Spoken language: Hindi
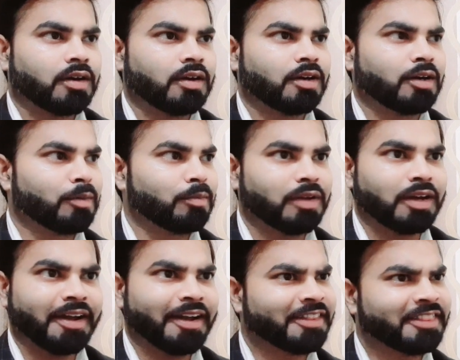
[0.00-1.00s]

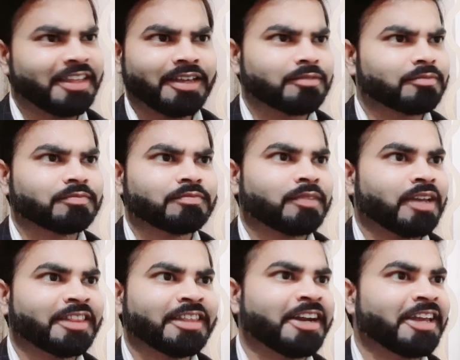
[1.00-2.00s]
uh, हिंदी
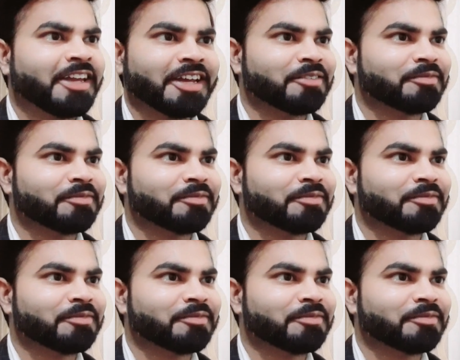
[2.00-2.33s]
हिंदी ठीक है